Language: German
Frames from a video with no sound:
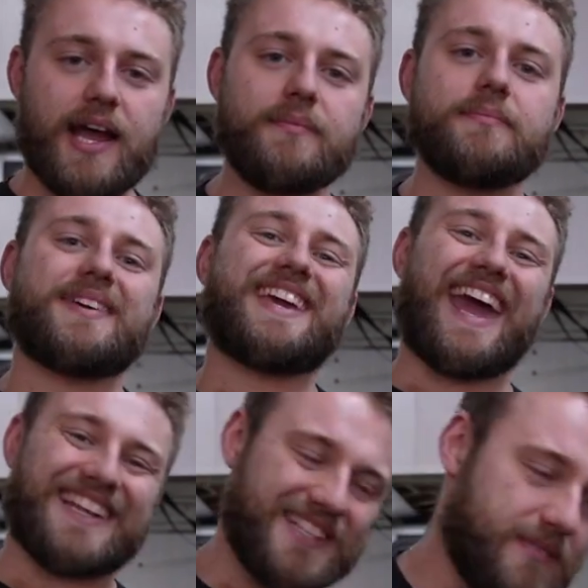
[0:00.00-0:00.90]
kann
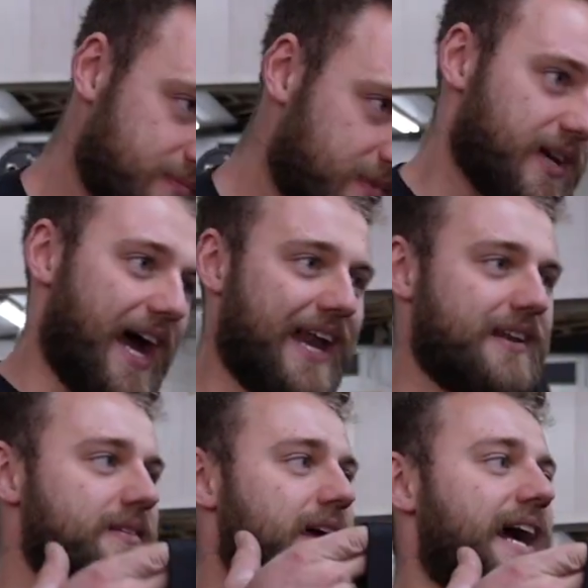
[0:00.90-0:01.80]
Ketten
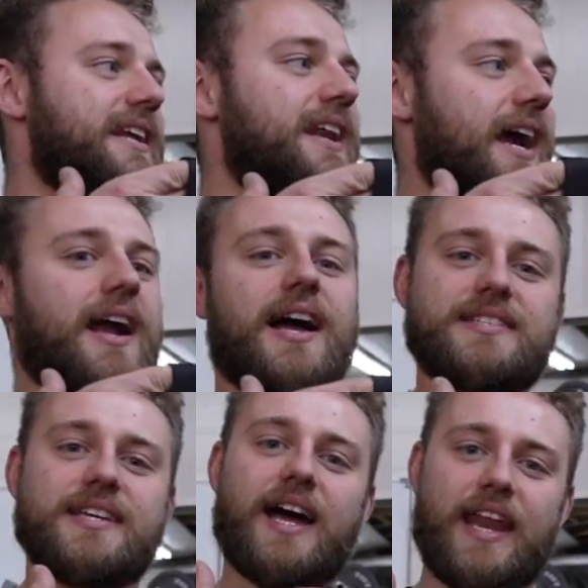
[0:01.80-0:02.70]
an eine
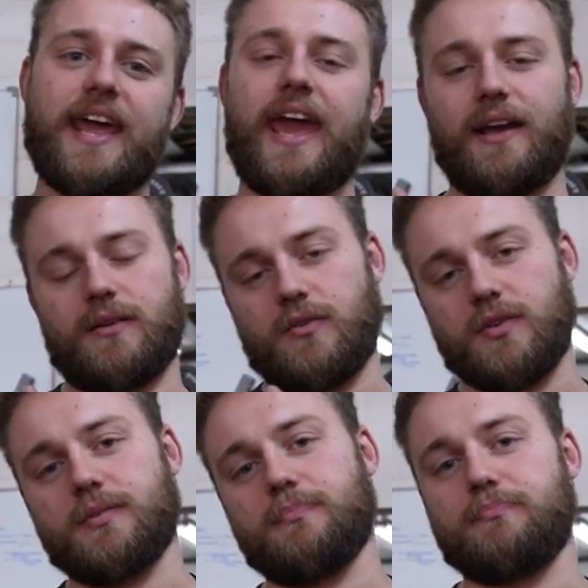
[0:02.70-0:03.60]
Langhantel ranhängen
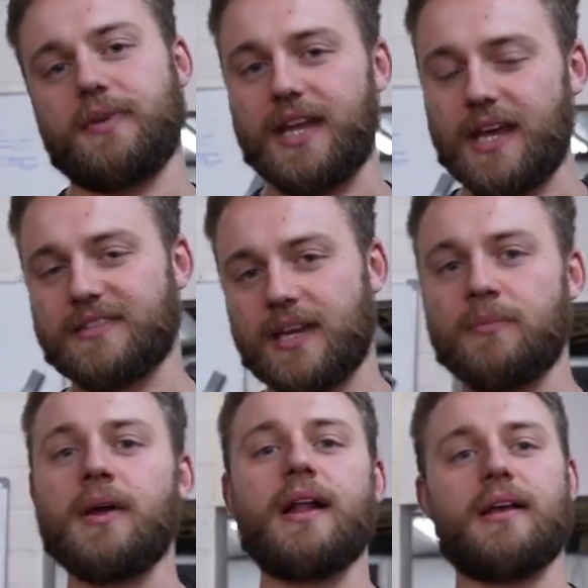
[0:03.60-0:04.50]
und je
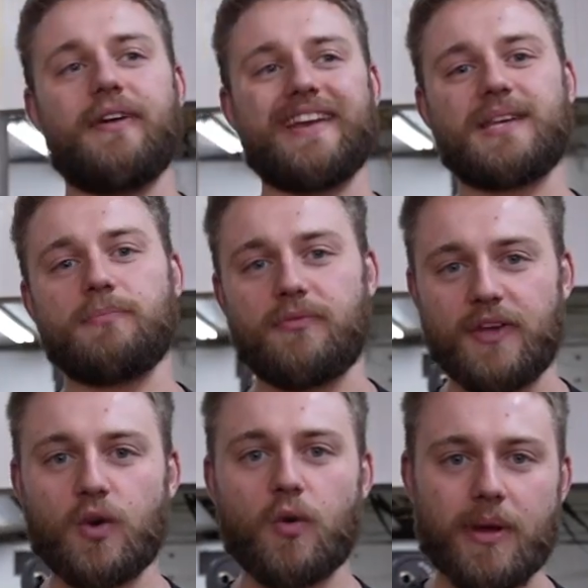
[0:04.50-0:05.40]
nachdem, welche
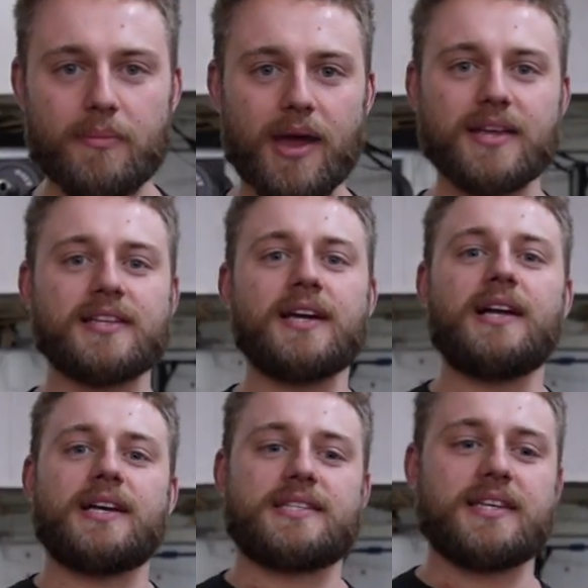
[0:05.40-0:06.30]
Bewegung man macht,
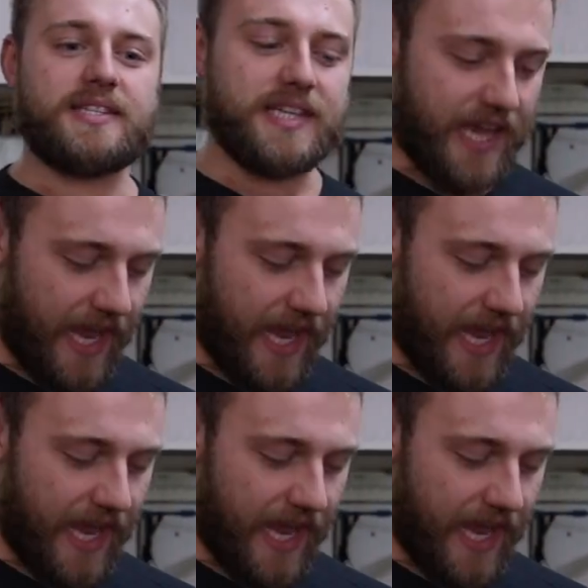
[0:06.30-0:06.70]
sind die